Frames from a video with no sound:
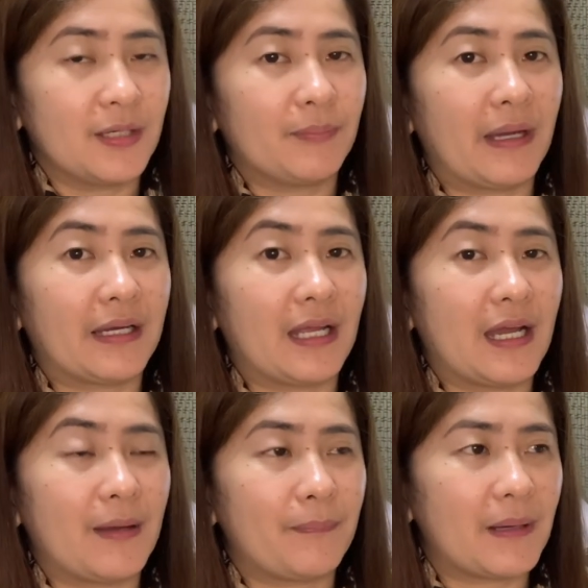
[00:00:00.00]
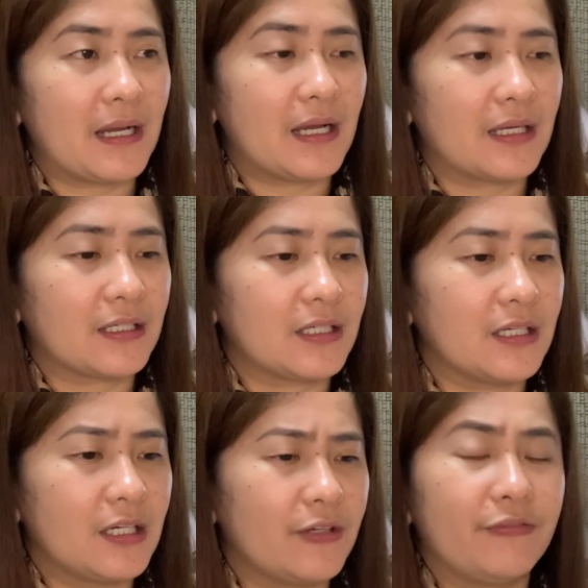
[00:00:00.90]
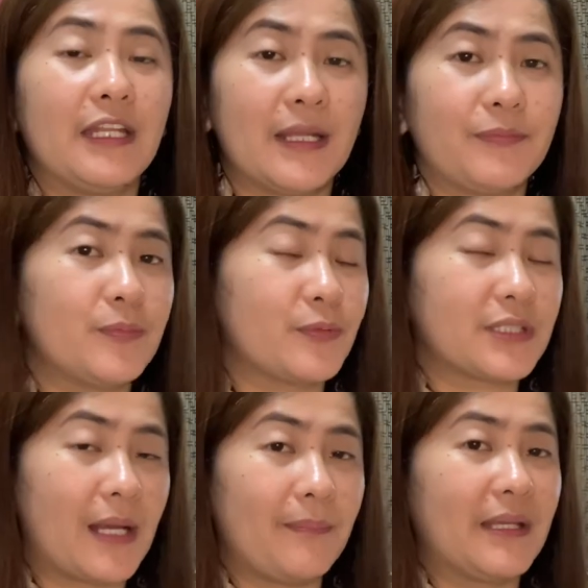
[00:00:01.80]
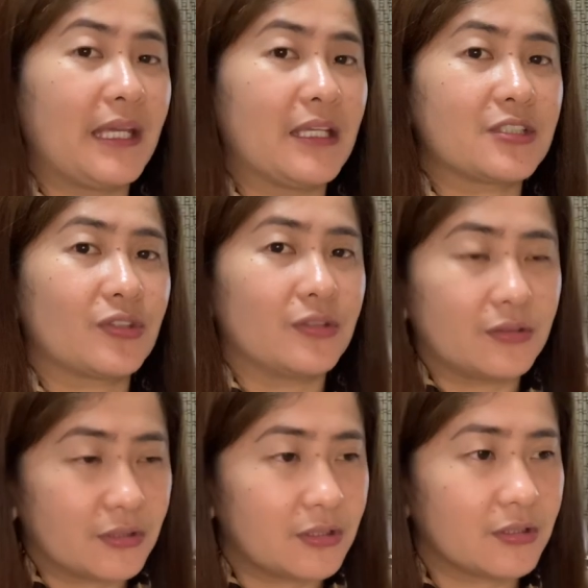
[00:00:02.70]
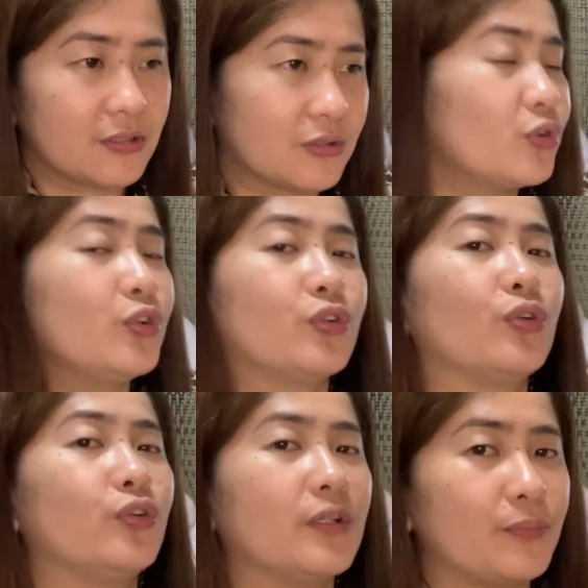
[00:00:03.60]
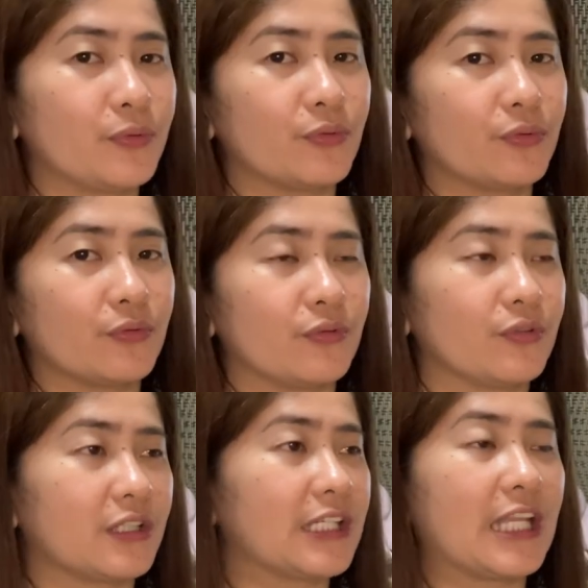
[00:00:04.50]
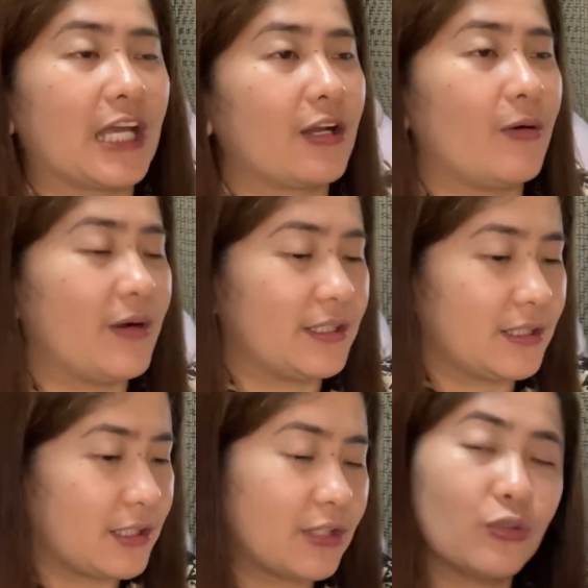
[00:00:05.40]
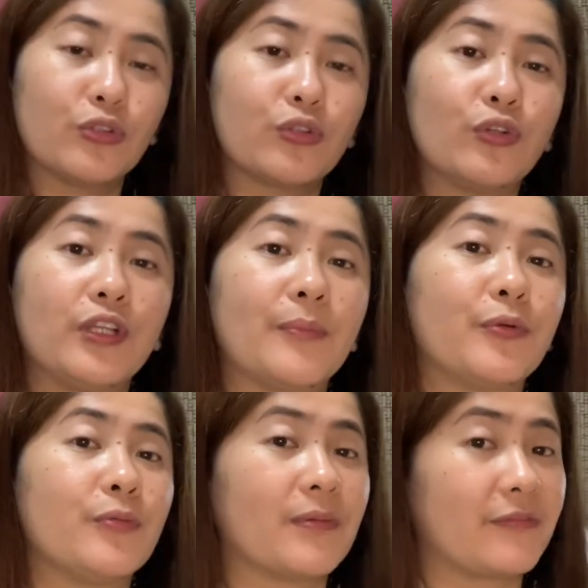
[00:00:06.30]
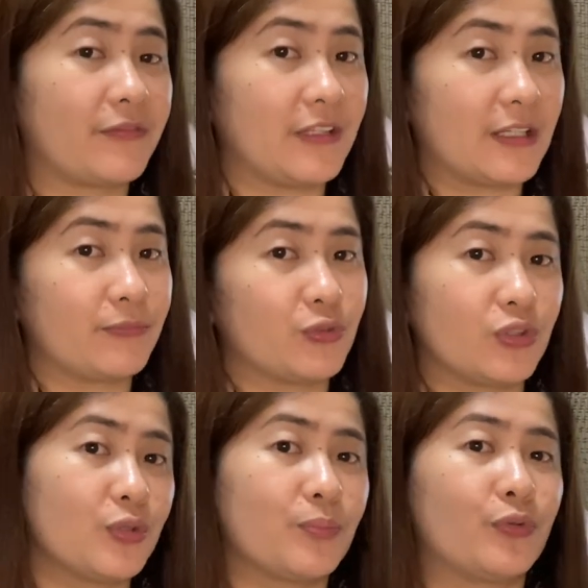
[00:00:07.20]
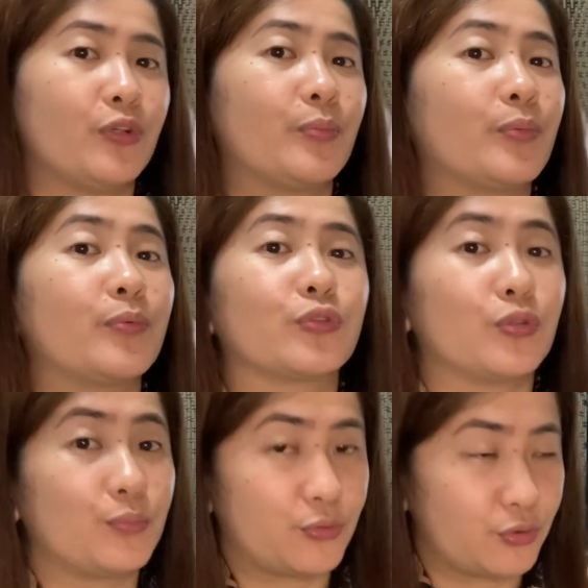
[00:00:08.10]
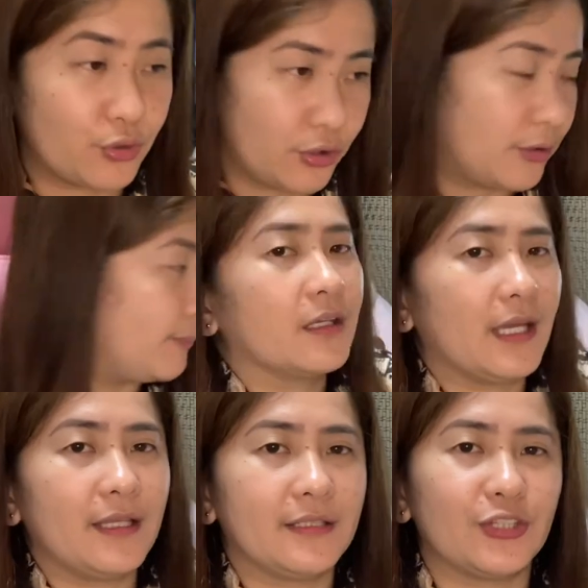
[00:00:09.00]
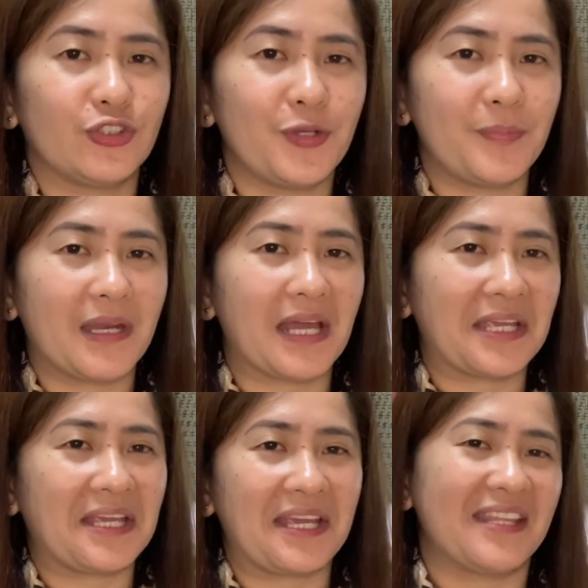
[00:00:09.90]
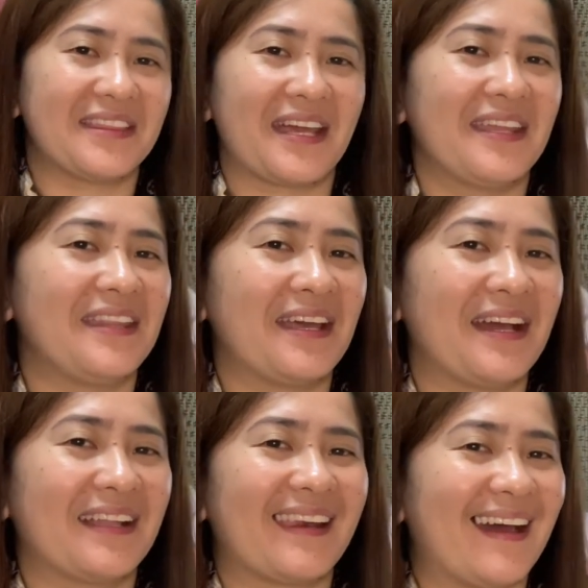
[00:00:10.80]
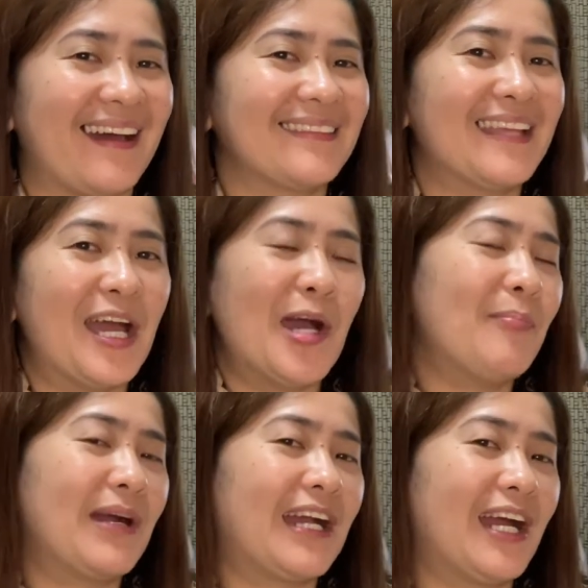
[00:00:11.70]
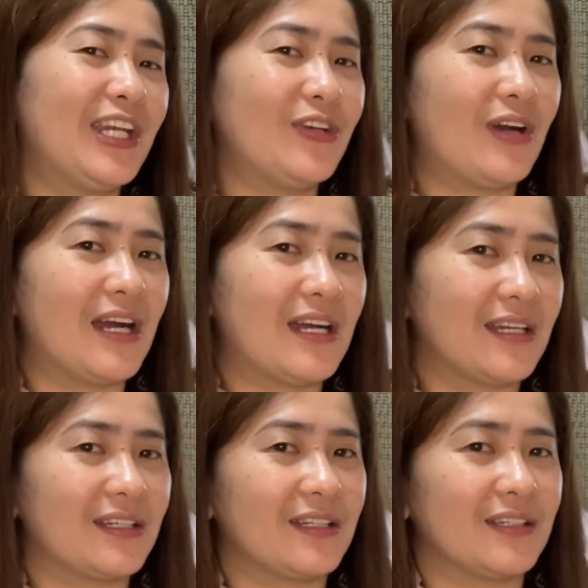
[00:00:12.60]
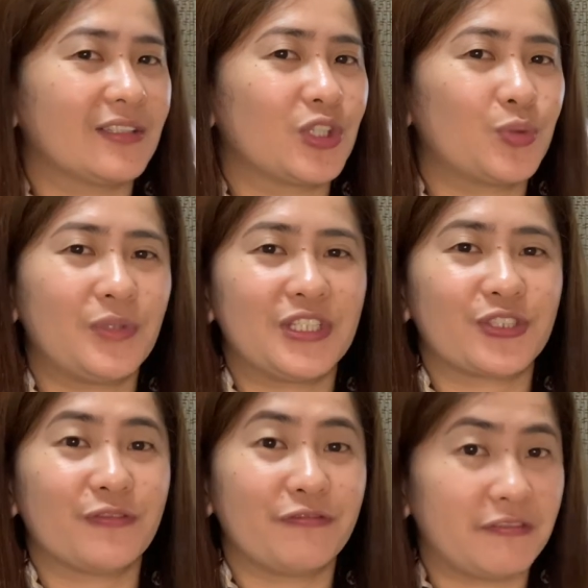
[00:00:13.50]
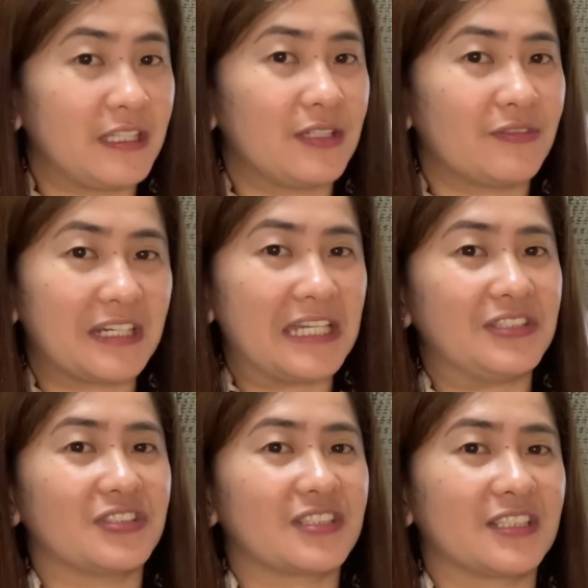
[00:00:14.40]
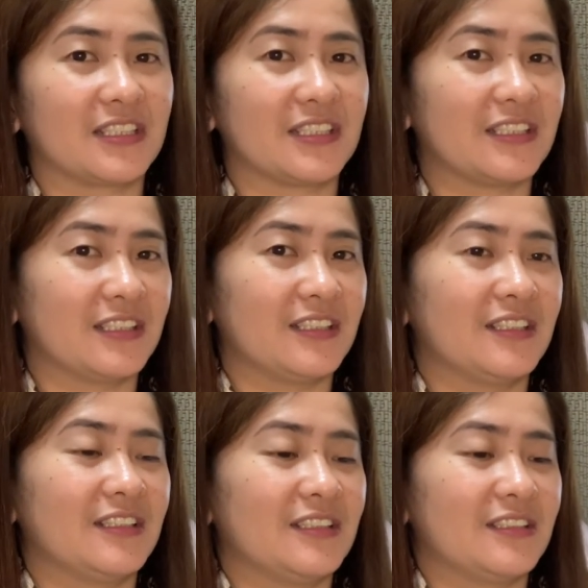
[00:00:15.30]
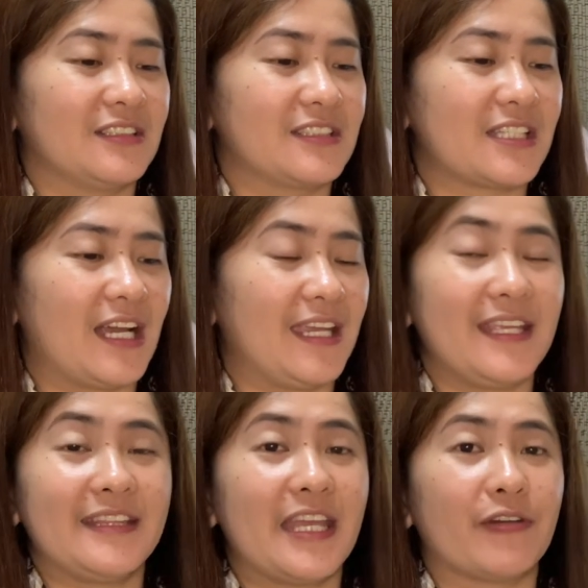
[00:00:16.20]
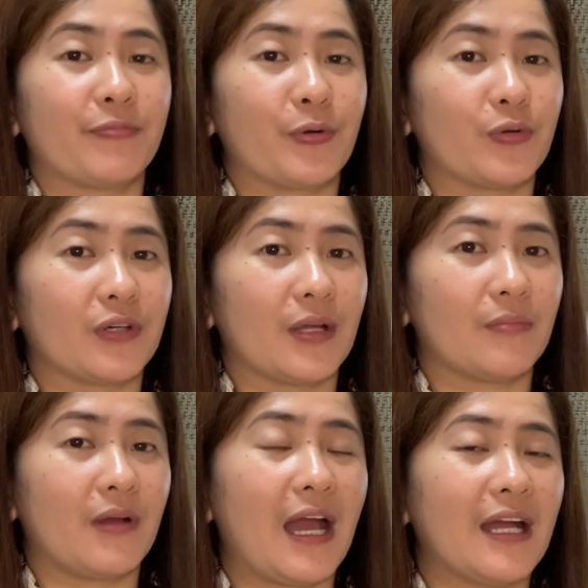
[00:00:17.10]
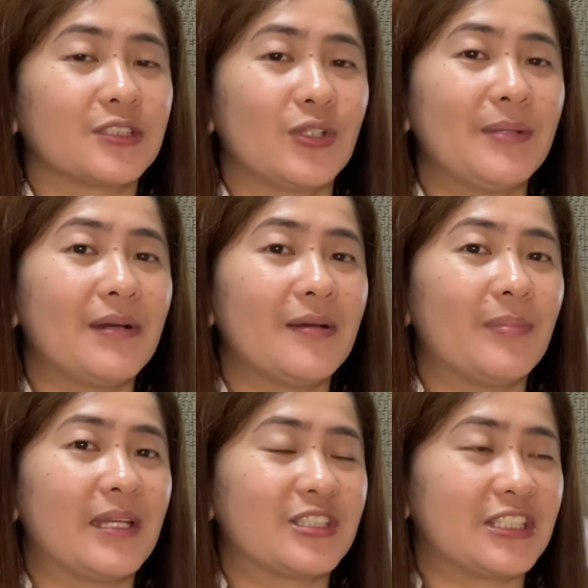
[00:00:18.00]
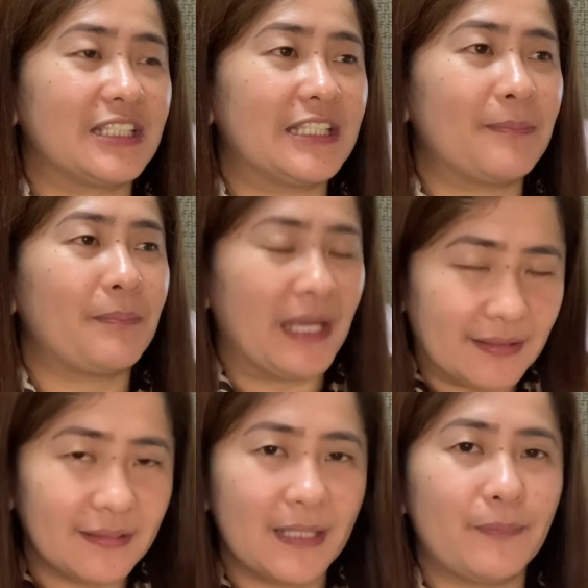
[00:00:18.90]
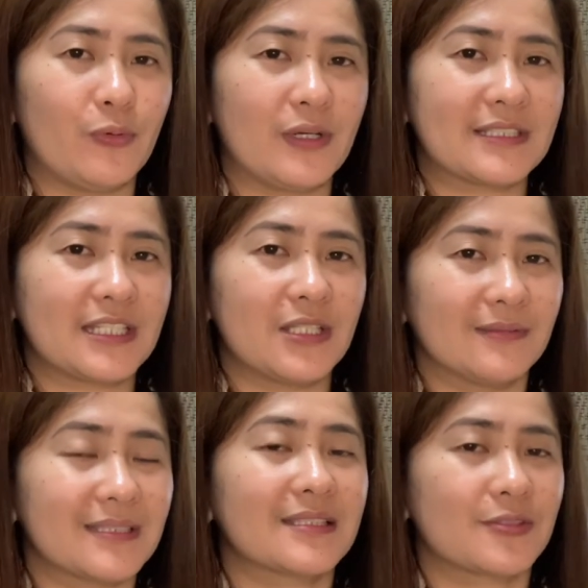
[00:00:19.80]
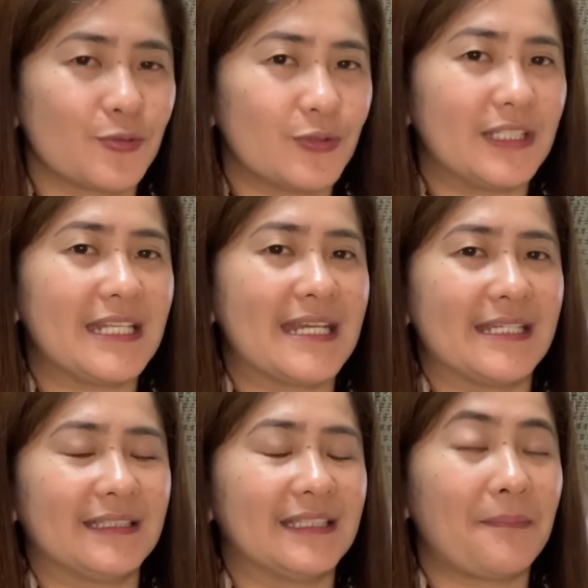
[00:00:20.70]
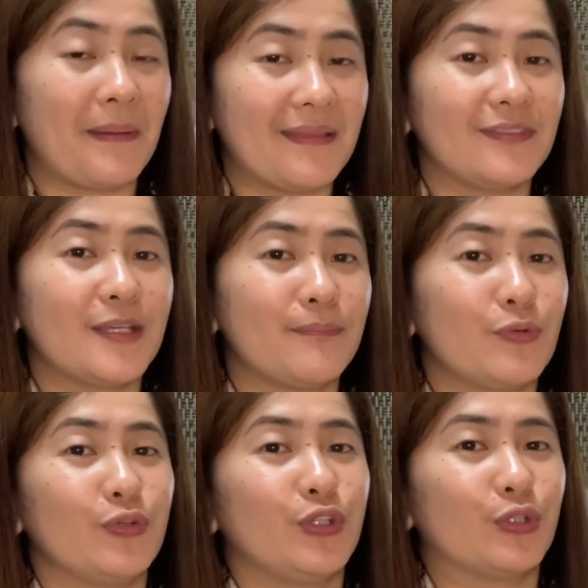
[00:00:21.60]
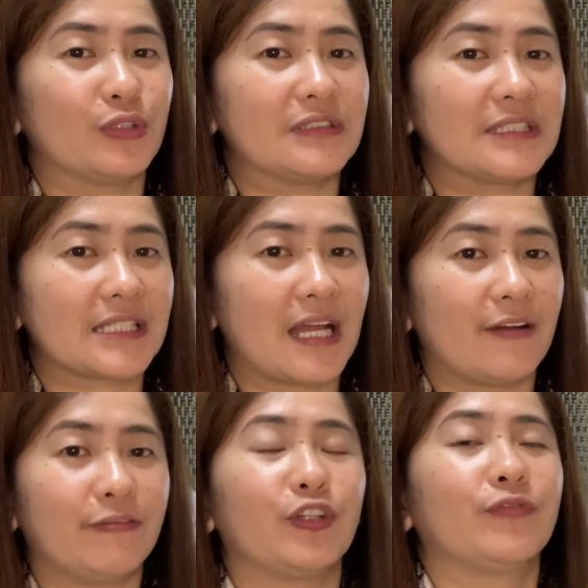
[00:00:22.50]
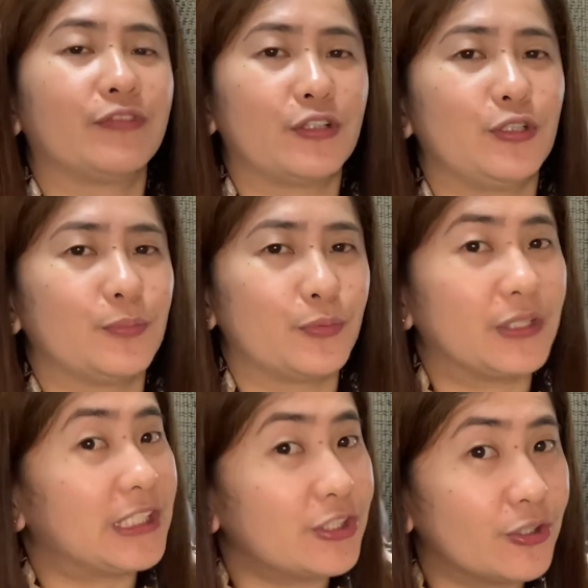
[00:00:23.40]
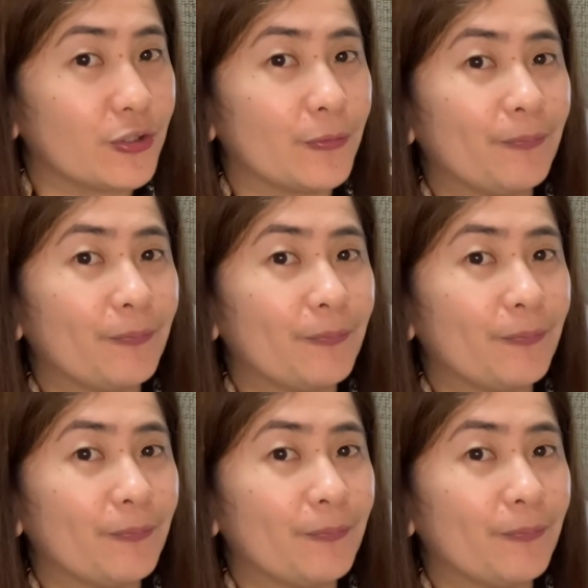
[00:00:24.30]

Para pag fill up niyo po sa application, tuloy-tuloy na po yung ginagawa. Uh, tuloy-tuloy na po yung pag-fill up nyo. Hindi po kayo puputol-putol. And ito na yung pinakahihintayin ng lahat. Magkano ang tuition fee range sa ETF program? Actually mga beshi, depende po kasi yun sa school and depende po yun sa portfolio po ninyo.